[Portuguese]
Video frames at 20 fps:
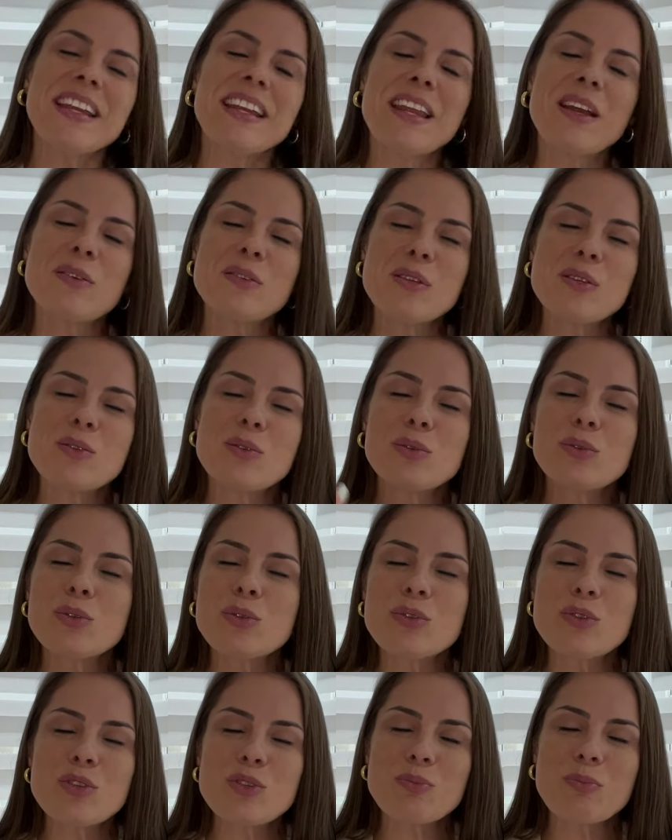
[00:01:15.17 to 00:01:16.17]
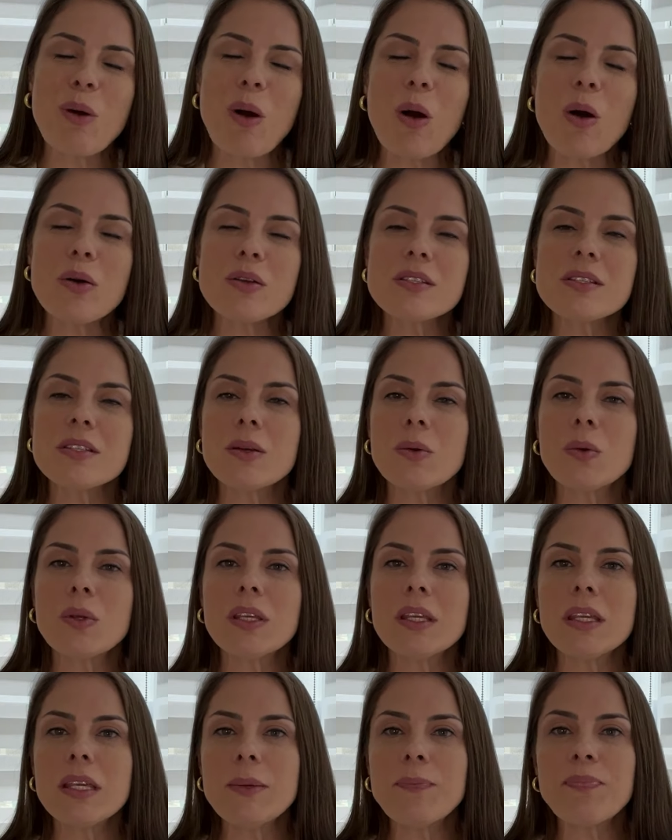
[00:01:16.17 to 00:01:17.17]
Né? Os estudos nos mostram
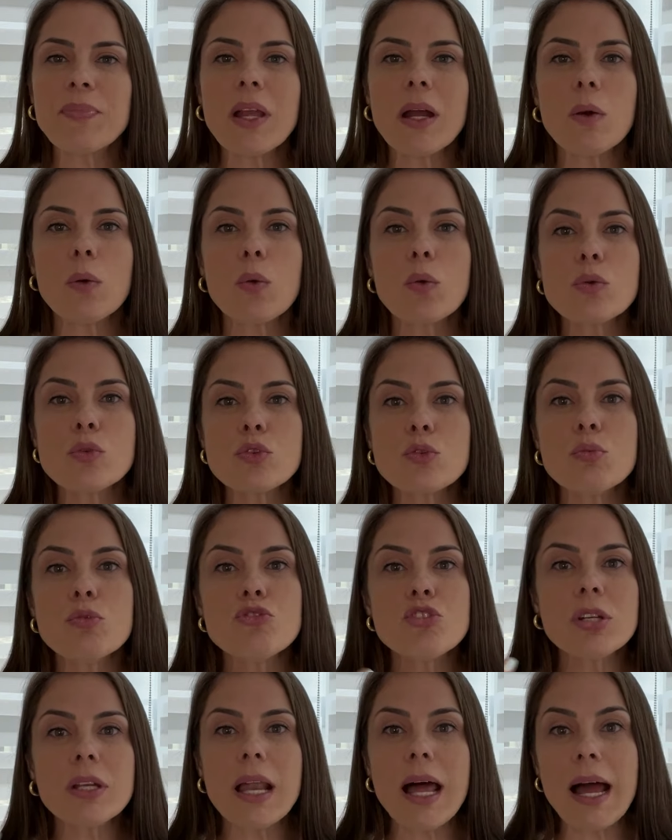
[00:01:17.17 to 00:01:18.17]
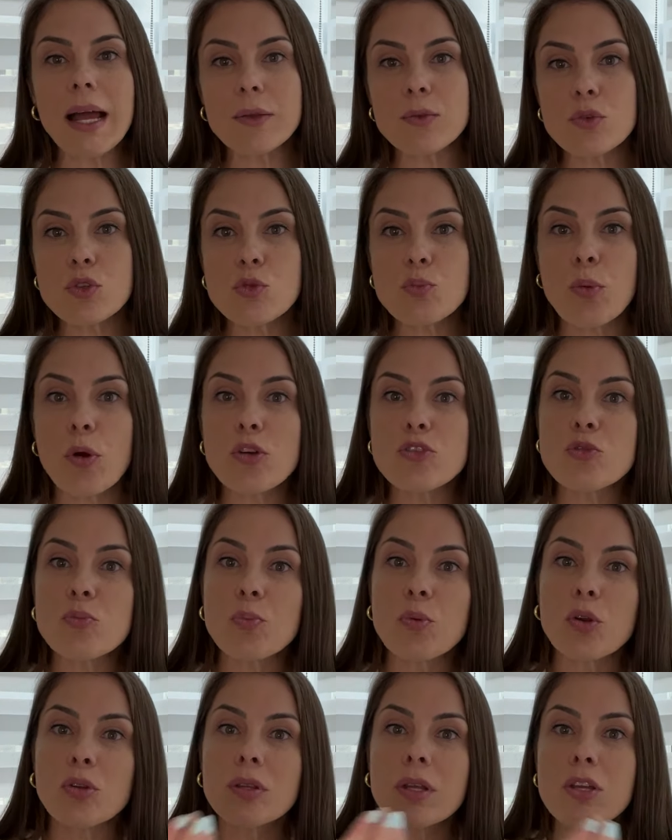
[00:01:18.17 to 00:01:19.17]
que é, o consumo de lácteos pode
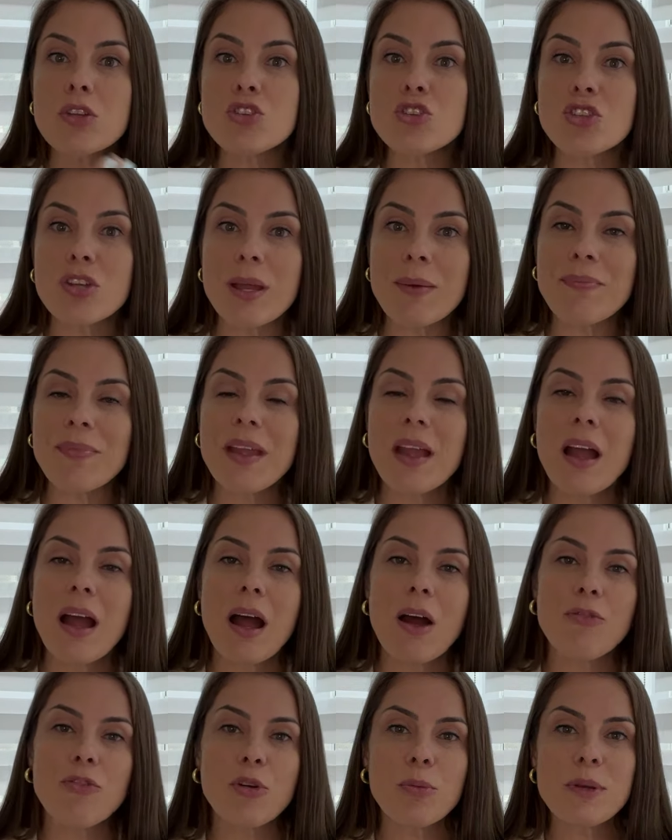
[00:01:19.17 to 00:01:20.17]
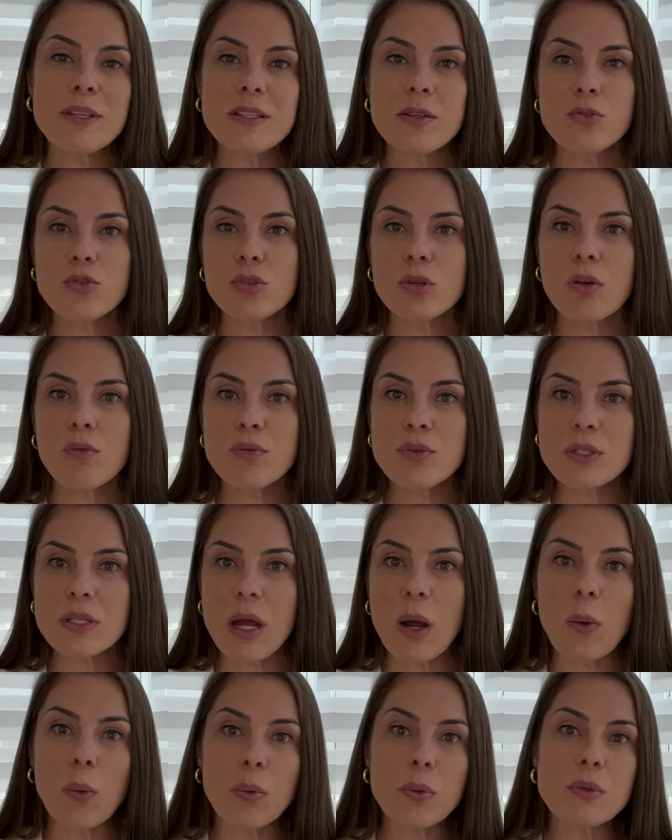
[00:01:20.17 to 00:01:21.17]
proteger a formação de novos
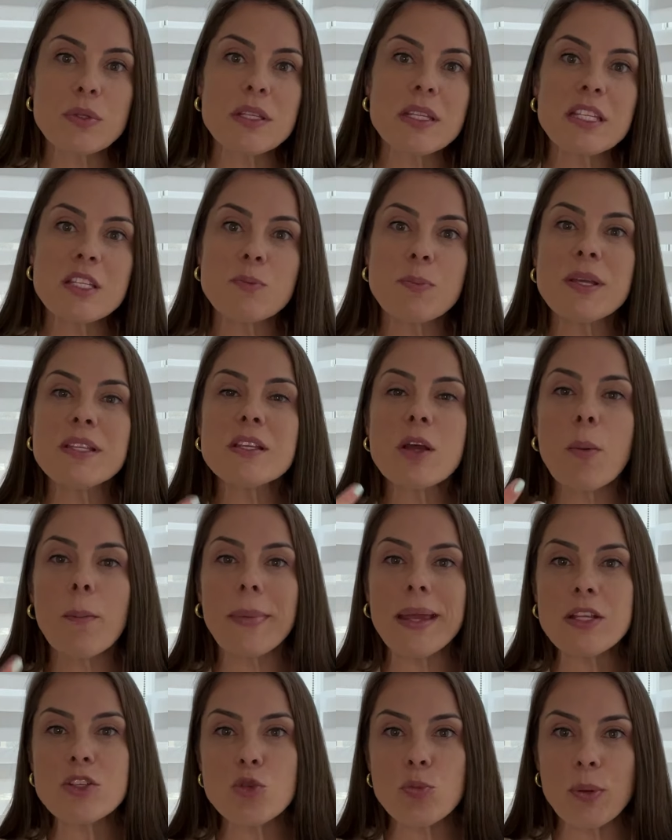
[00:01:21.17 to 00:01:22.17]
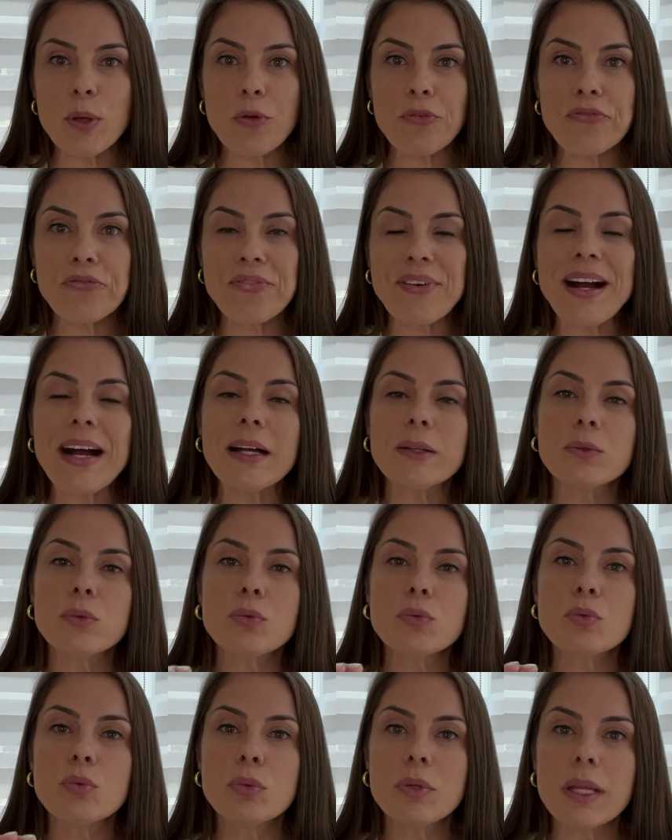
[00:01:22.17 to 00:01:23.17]
cálculos, especialmente pelo
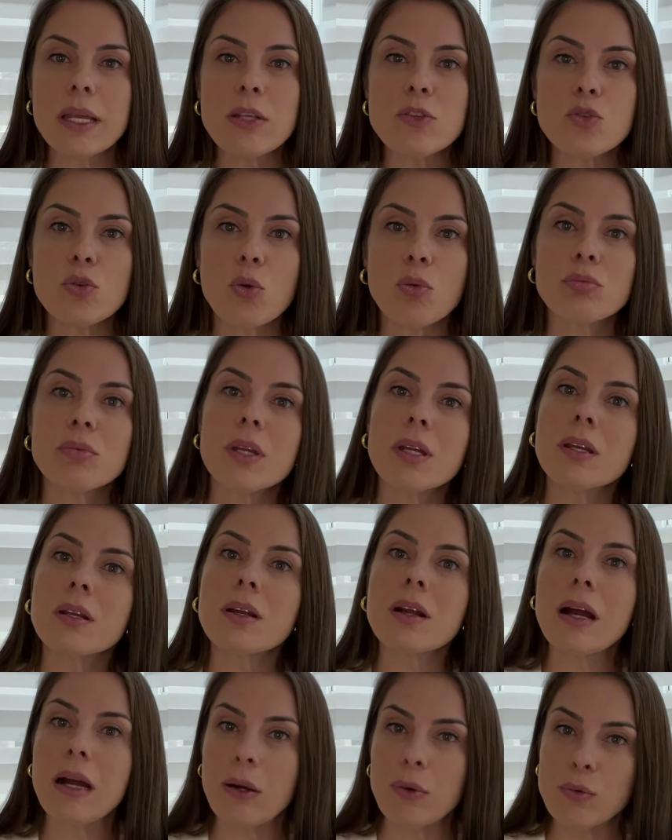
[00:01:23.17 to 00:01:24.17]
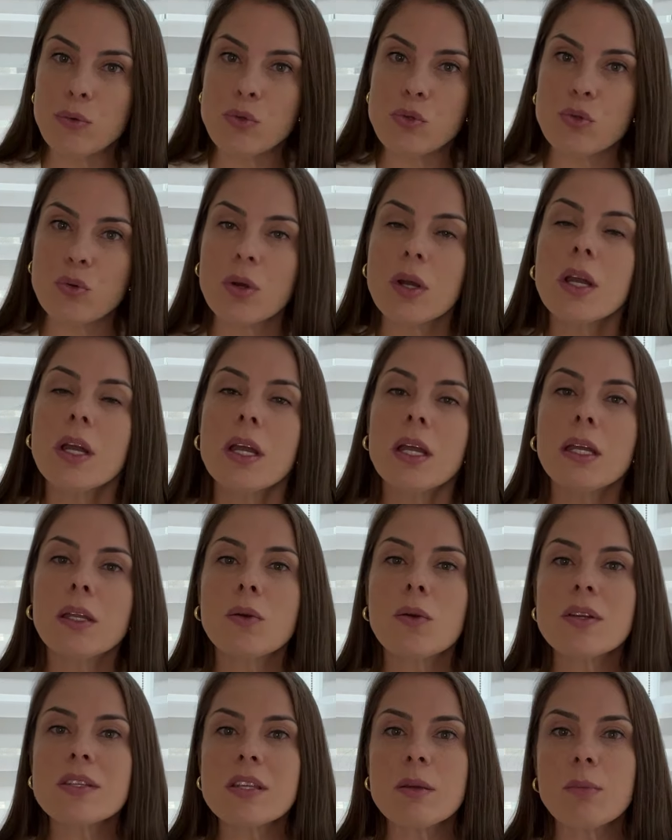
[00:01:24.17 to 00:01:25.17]
fato do leite conter cálcio. E
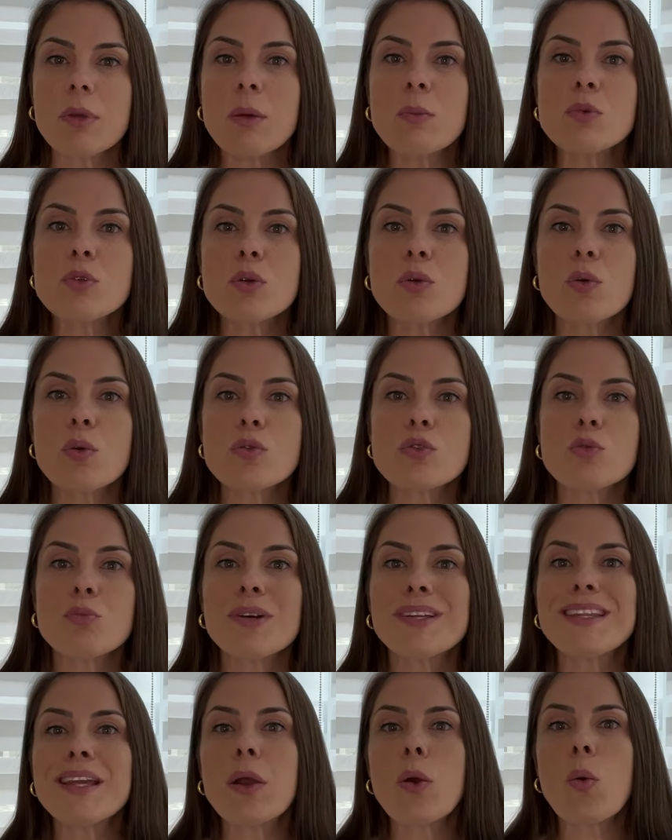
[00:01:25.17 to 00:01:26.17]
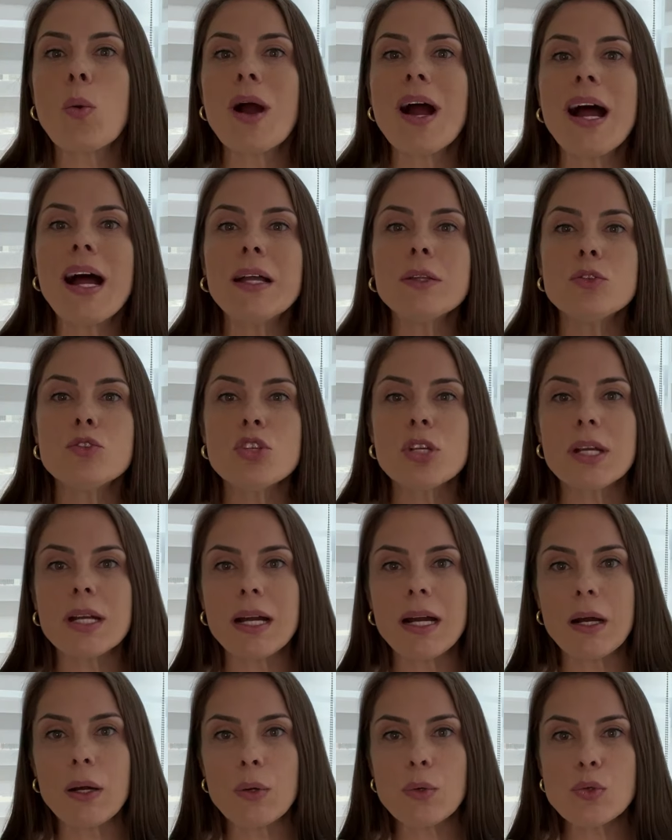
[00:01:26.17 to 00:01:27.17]
nós sabemos que o consumo adequado de
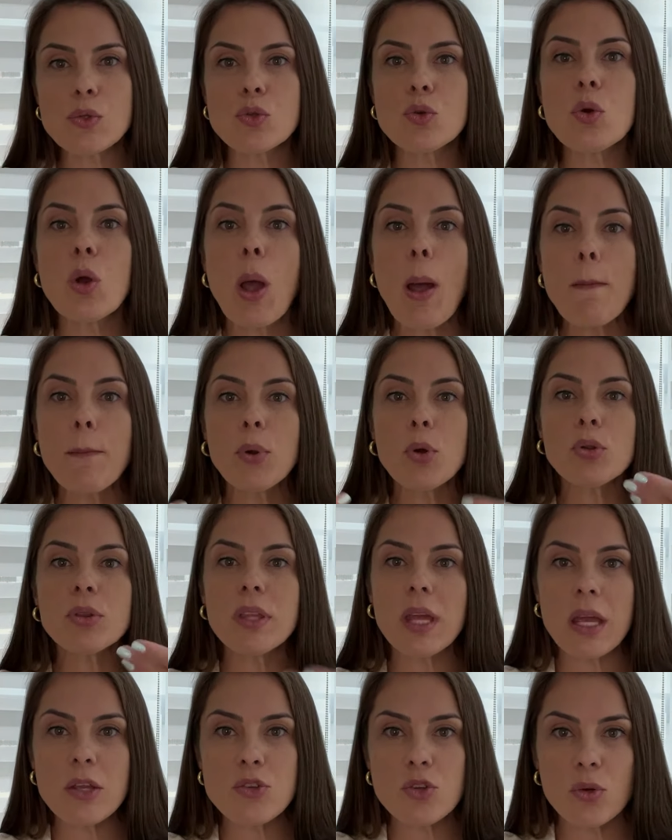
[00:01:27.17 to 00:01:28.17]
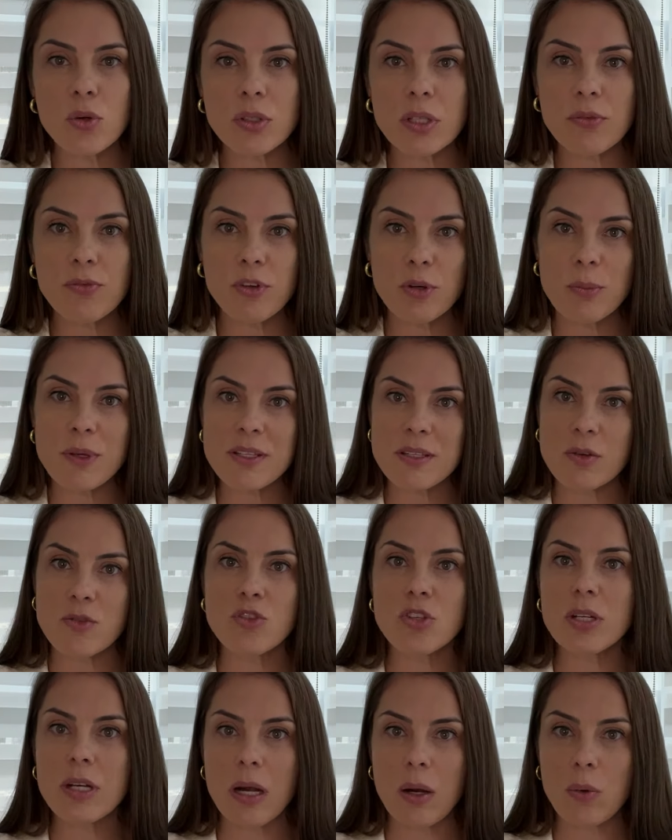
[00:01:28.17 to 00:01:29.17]
cálcio protege contra a formação
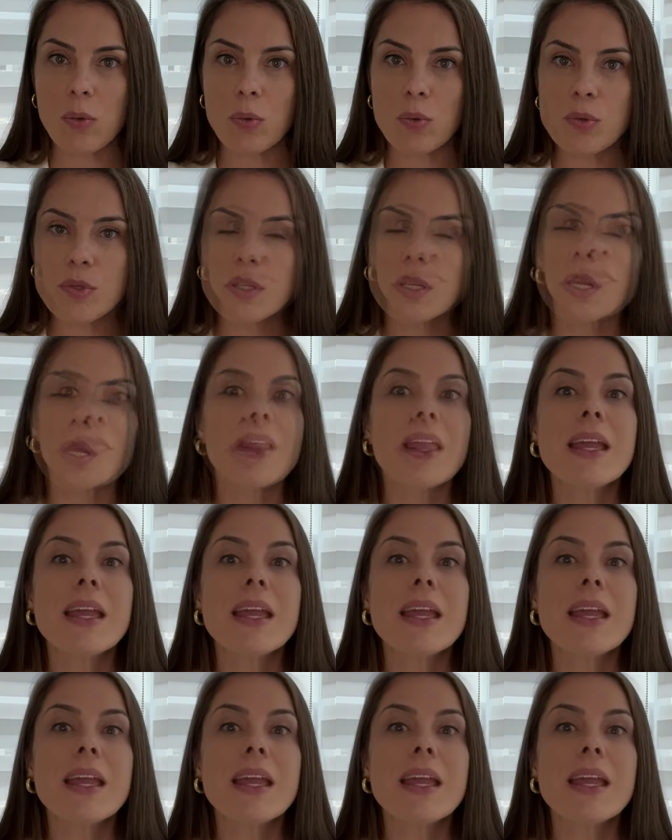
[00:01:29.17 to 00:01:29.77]
de cálculos.